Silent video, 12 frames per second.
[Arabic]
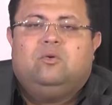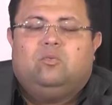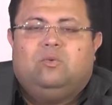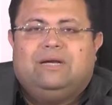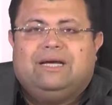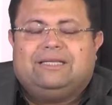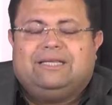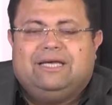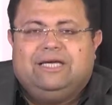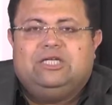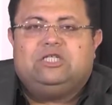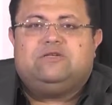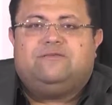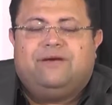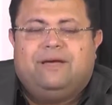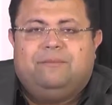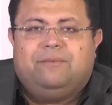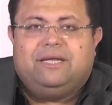وانك تعيش في
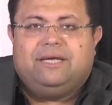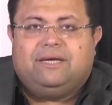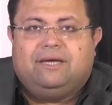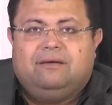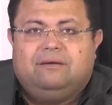امريكا